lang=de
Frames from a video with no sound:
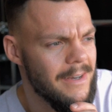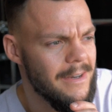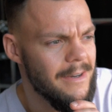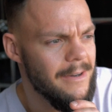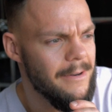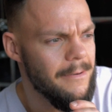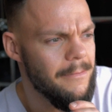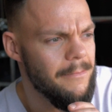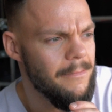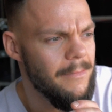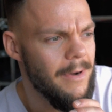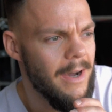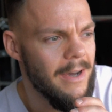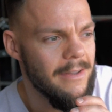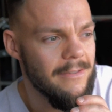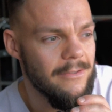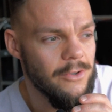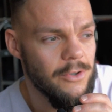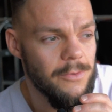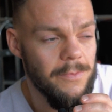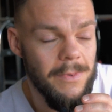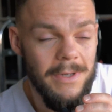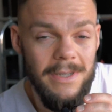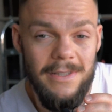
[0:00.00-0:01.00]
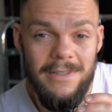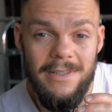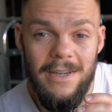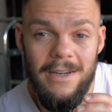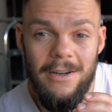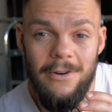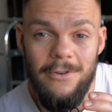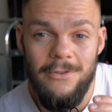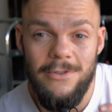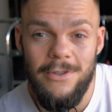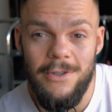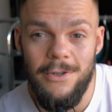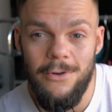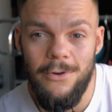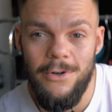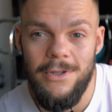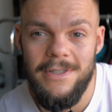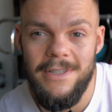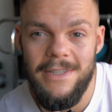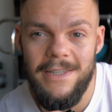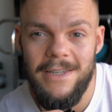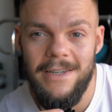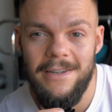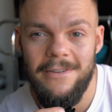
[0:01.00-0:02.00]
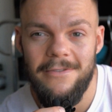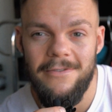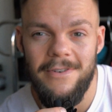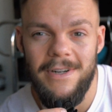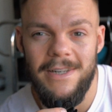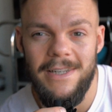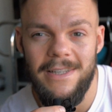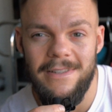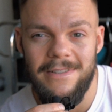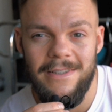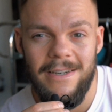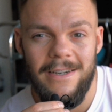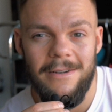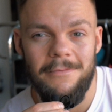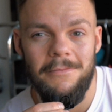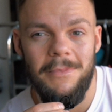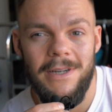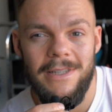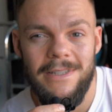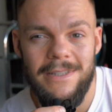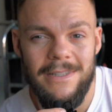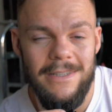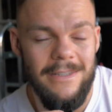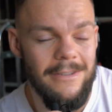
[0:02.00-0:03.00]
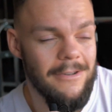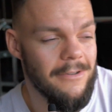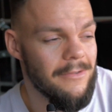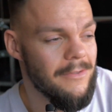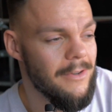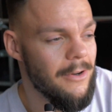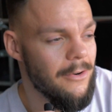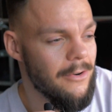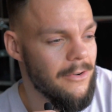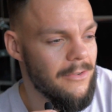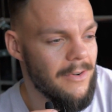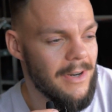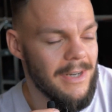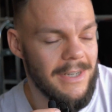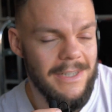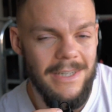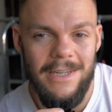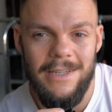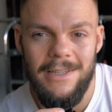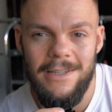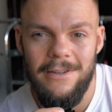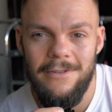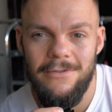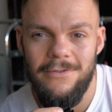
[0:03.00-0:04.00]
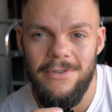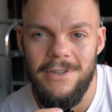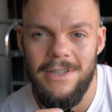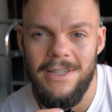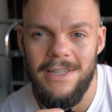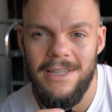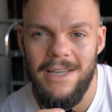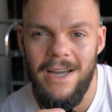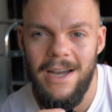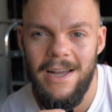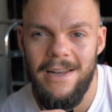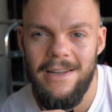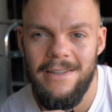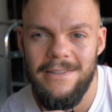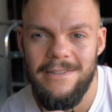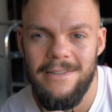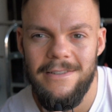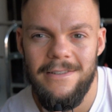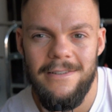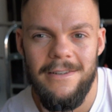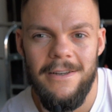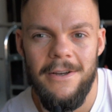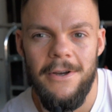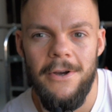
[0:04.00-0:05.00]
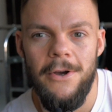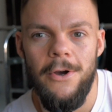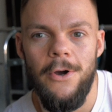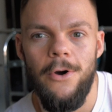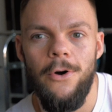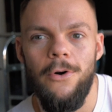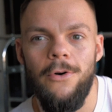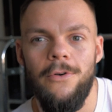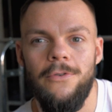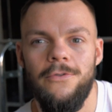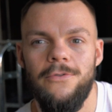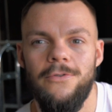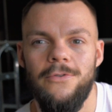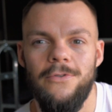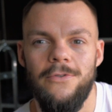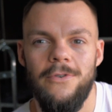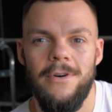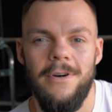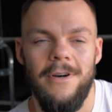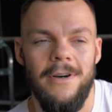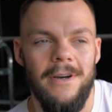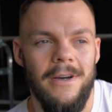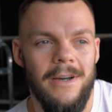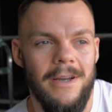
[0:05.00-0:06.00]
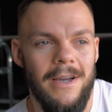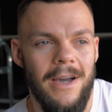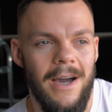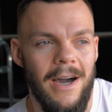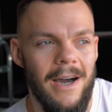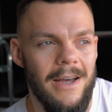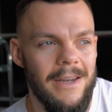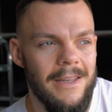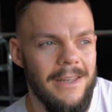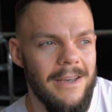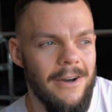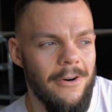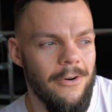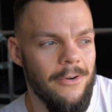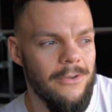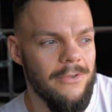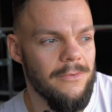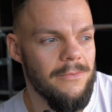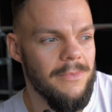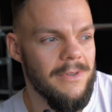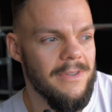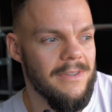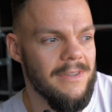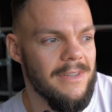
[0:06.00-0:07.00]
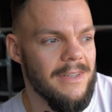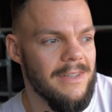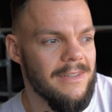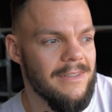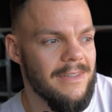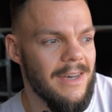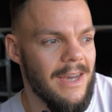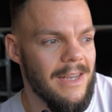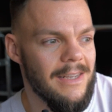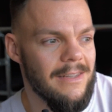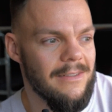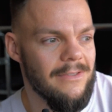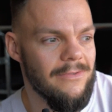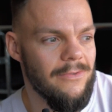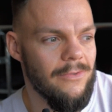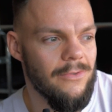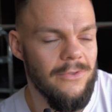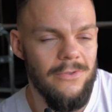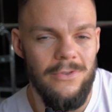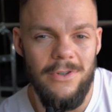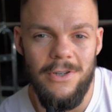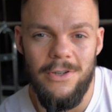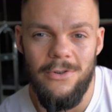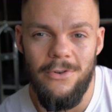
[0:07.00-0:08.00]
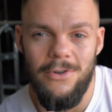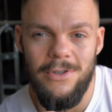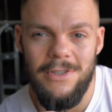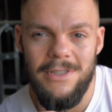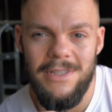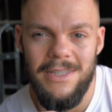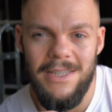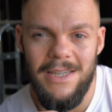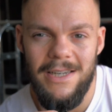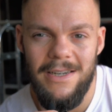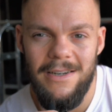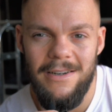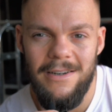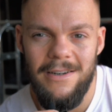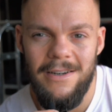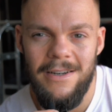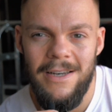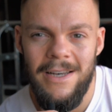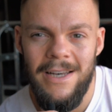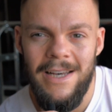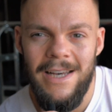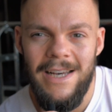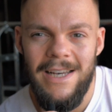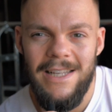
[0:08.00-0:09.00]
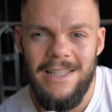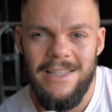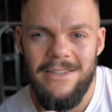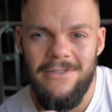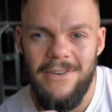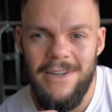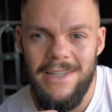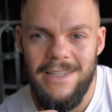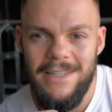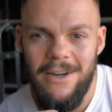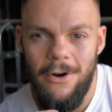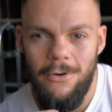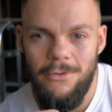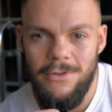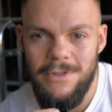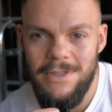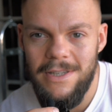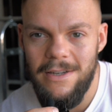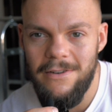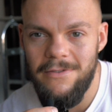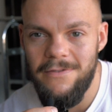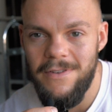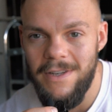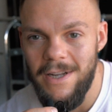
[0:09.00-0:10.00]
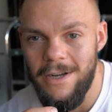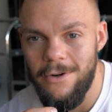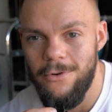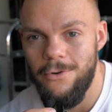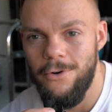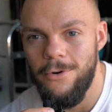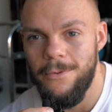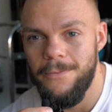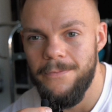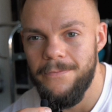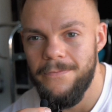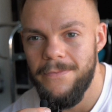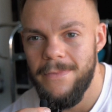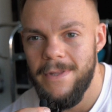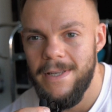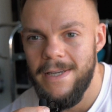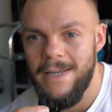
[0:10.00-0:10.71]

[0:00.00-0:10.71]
Ähm, also sprich Sachen aus den 90ern, weil die Sachen meistens irgendwie auch qualitativ, finde ich, geiler sind. Und äh, gerade ja auch so ein bisschen die Zeit ist, wo so die 90er, 2000er wiederkommen.